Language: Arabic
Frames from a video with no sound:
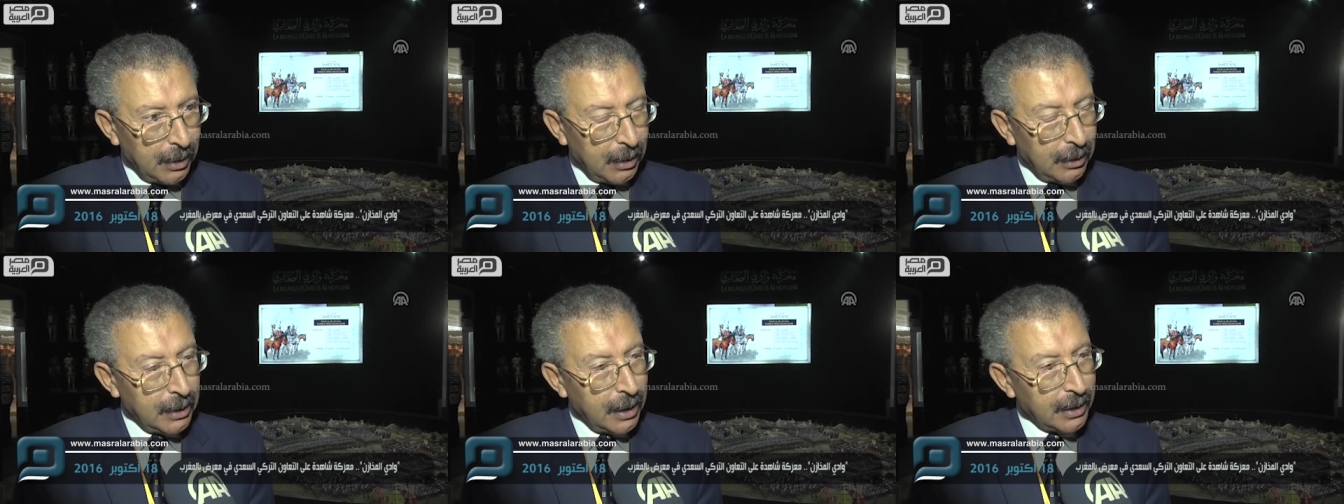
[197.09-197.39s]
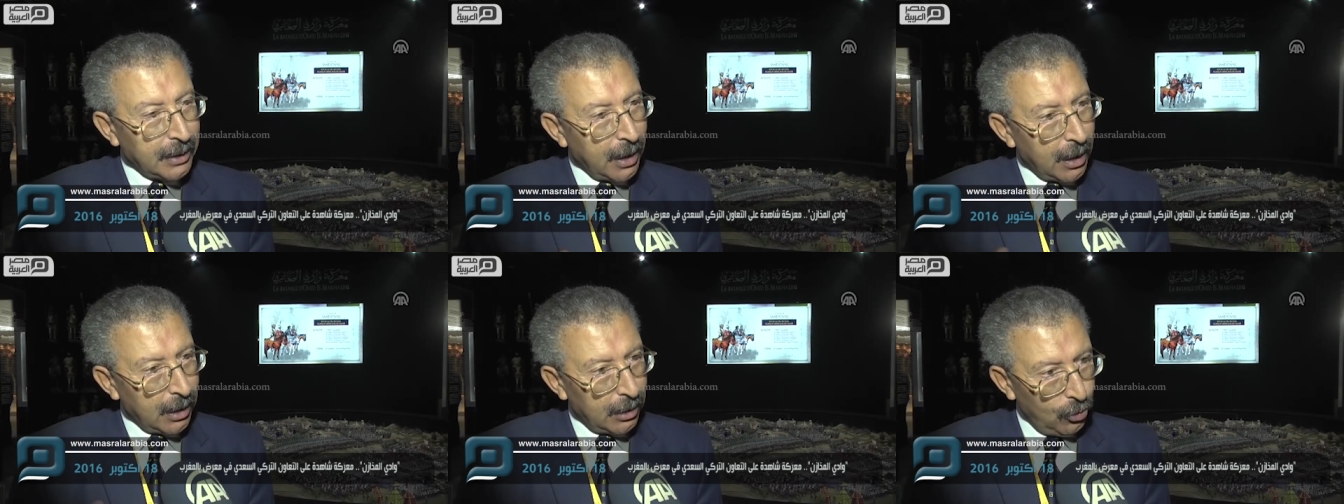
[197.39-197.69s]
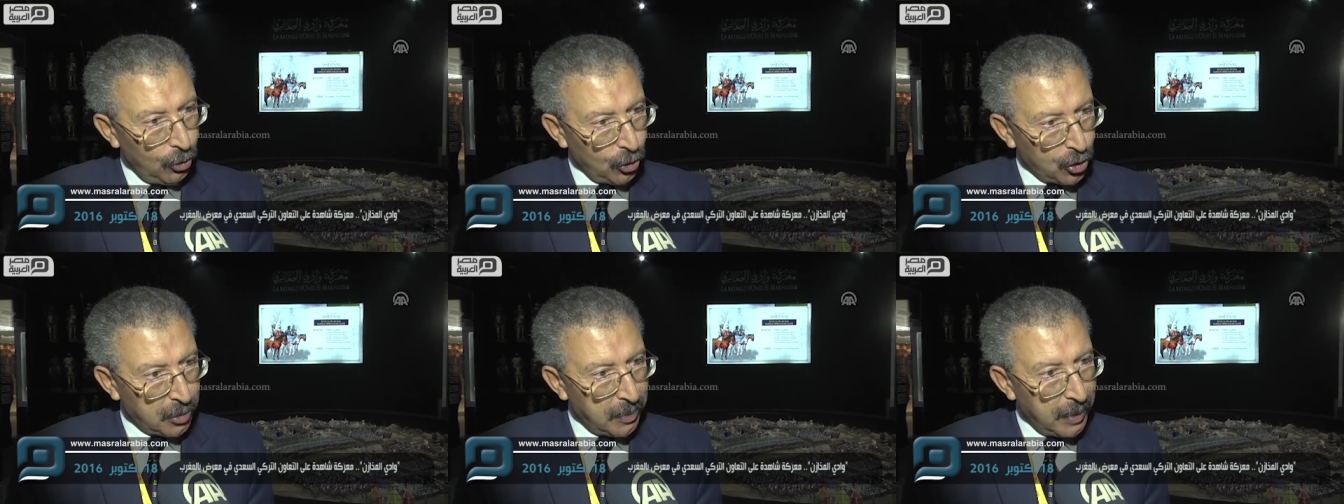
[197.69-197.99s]
لدى
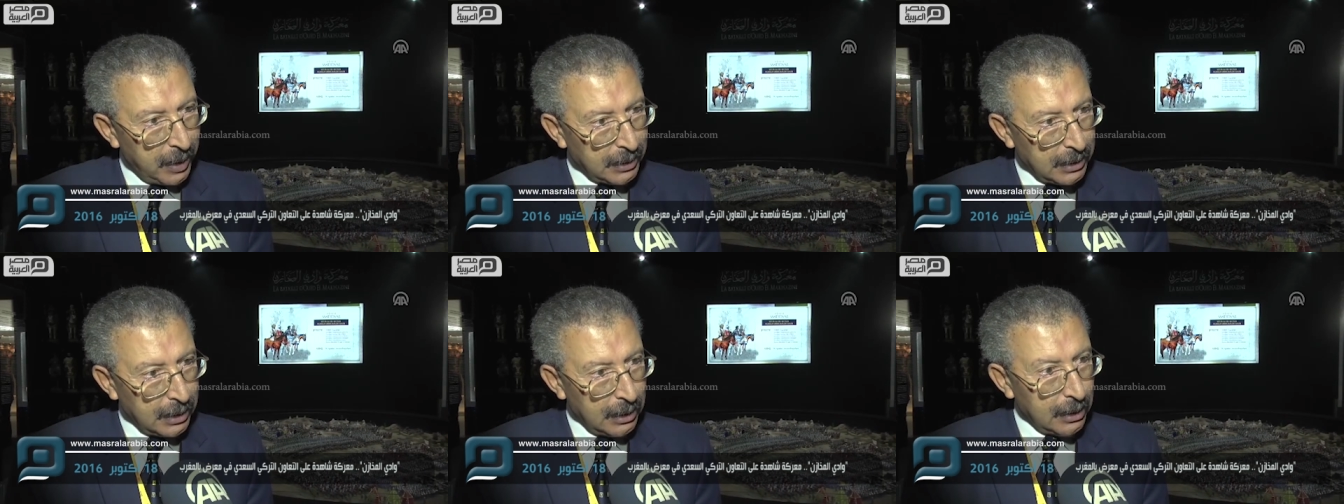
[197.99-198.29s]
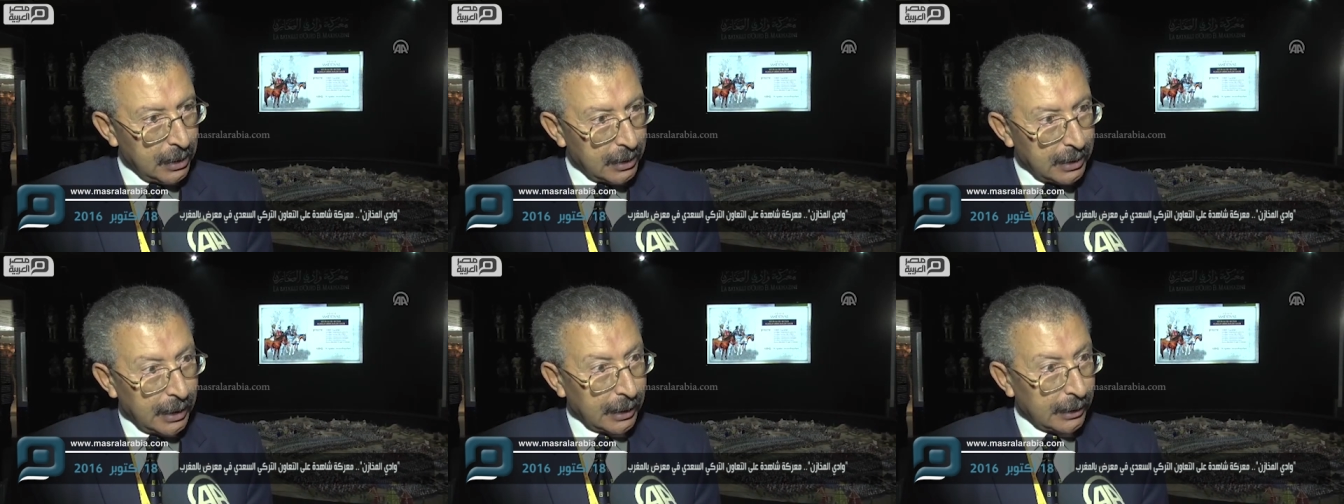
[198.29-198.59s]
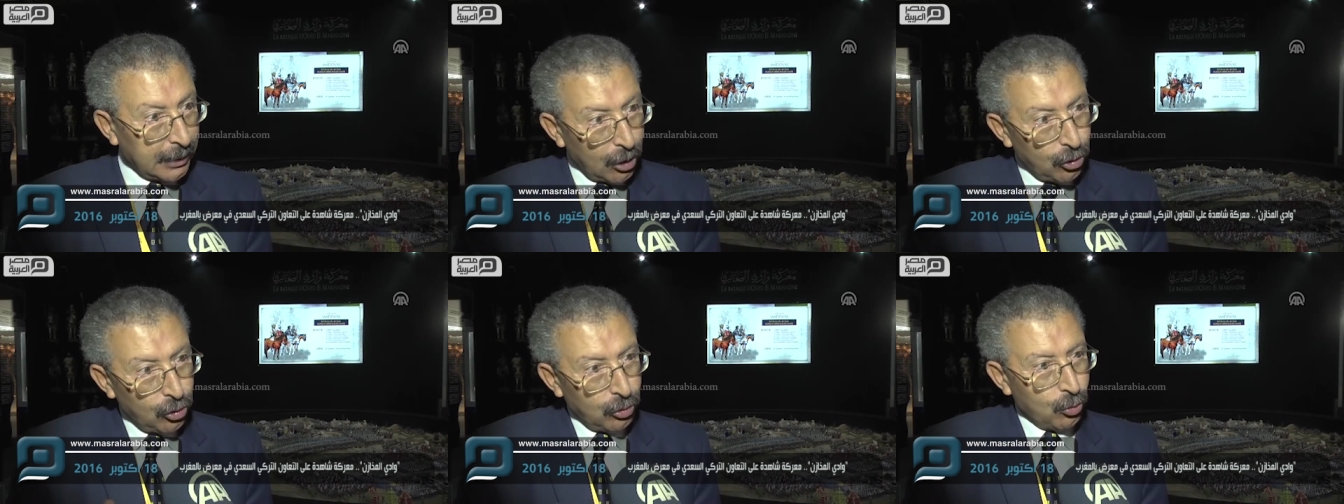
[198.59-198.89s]
العثمانيين الذين
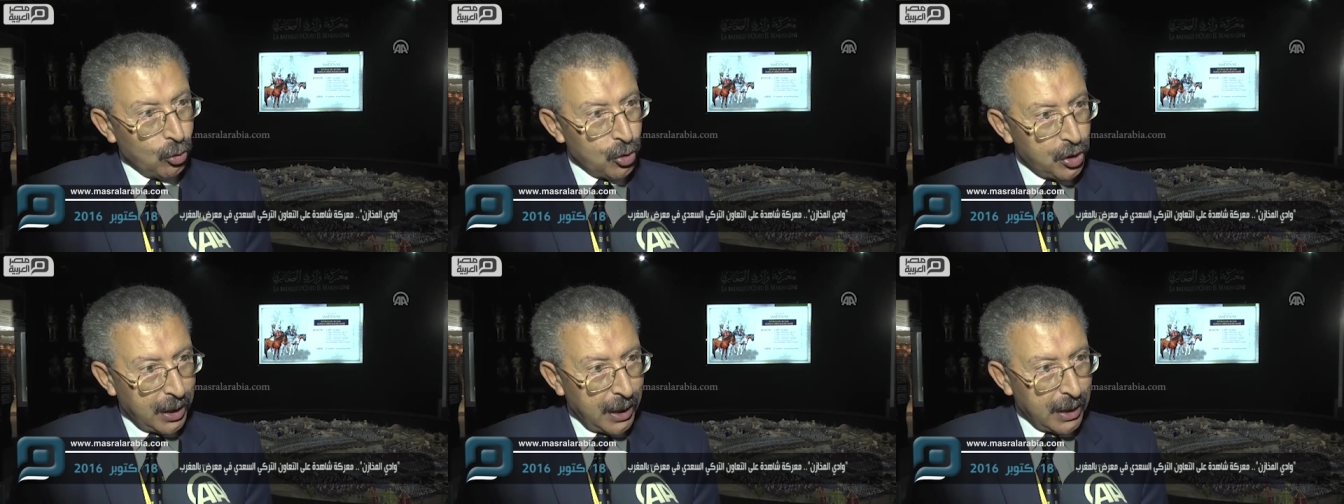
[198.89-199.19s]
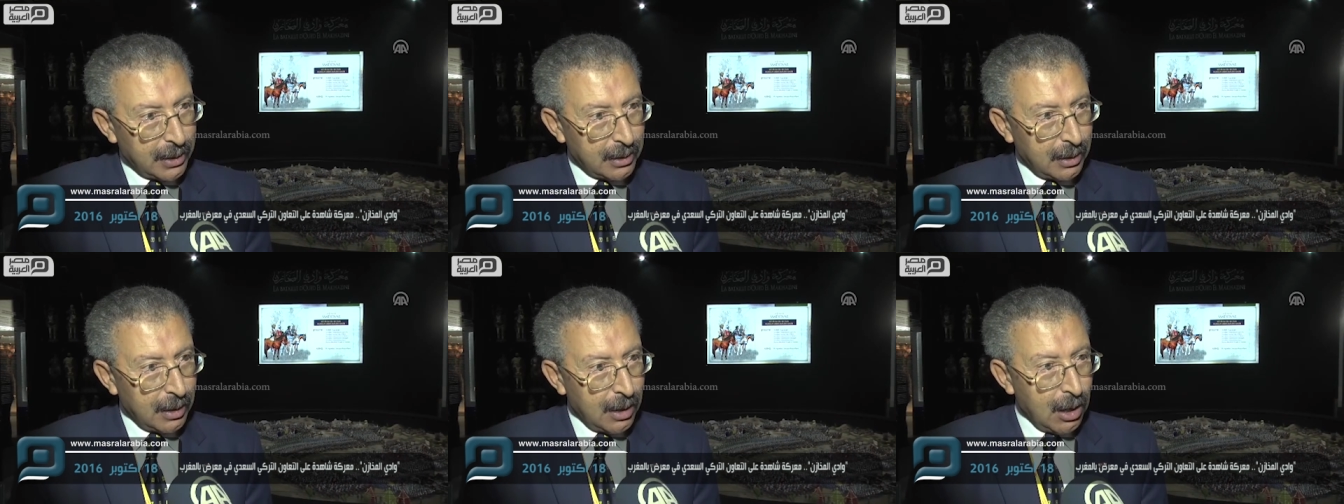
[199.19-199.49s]
كانوا مشاة